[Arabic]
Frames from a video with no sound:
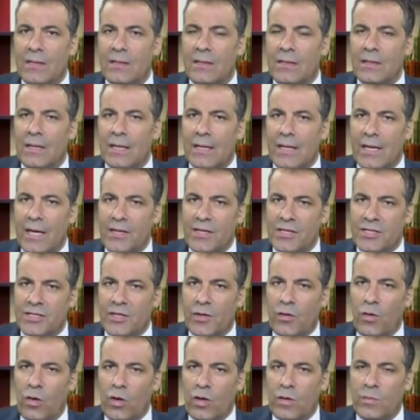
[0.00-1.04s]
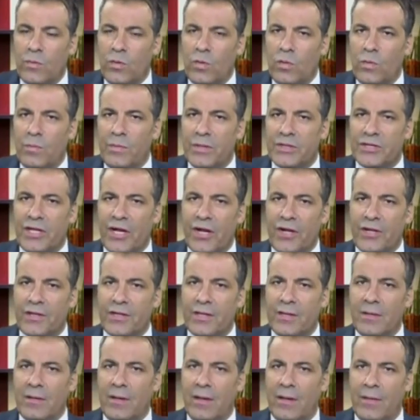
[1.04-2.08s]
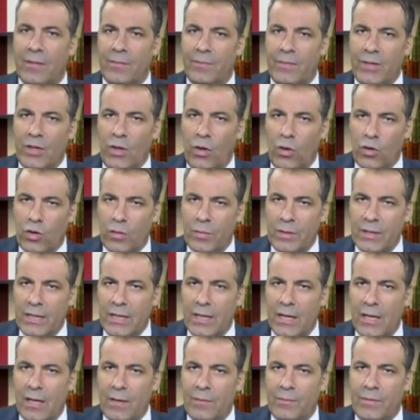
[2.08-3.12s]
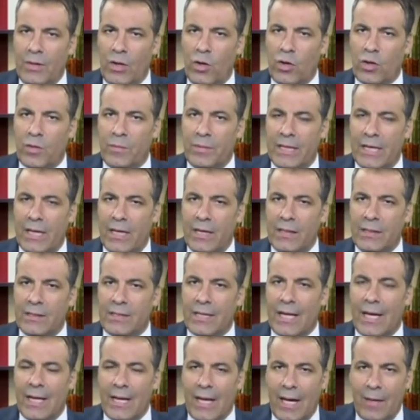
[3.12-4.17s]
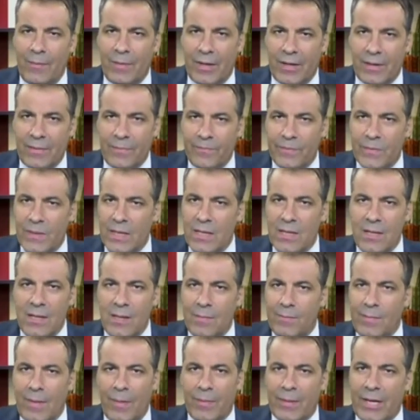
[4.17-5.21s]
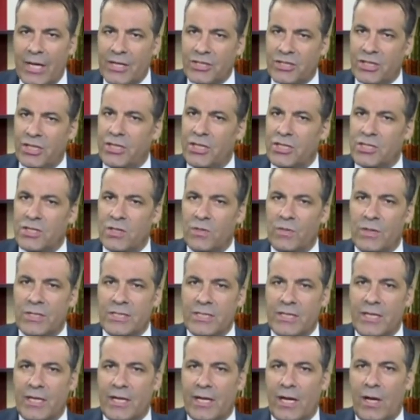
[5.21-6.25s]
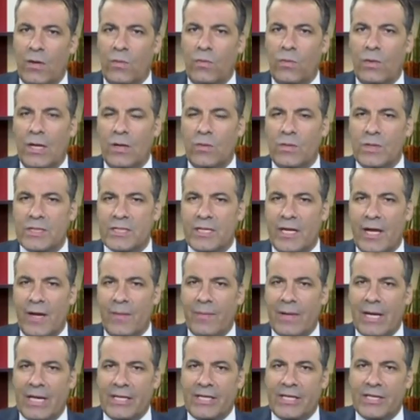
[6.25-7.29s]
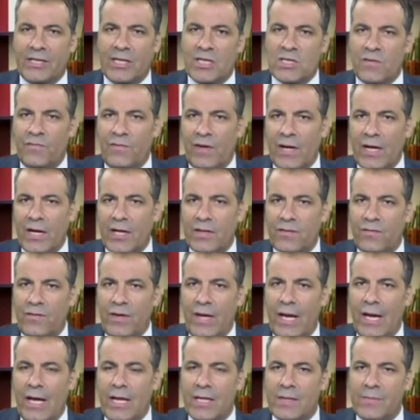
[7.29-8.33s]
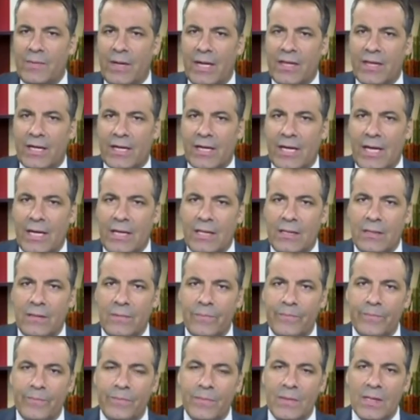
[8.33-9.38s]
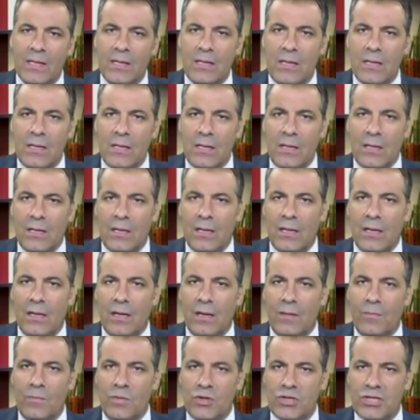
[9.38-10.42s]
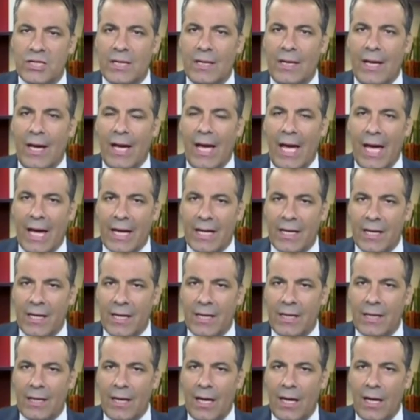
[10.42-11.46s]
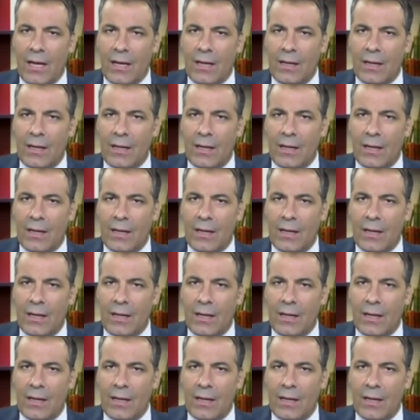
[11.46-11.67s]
القاضي يصدر حكمه بالطرد آه، بحكم نهائي بحكم نهائي انتهى الامر ما بقاش تحتاج الوزير او الوزاره بقات تحتاجهم فقط في حاله ما اذا كاين آه، مشكله حقيقيه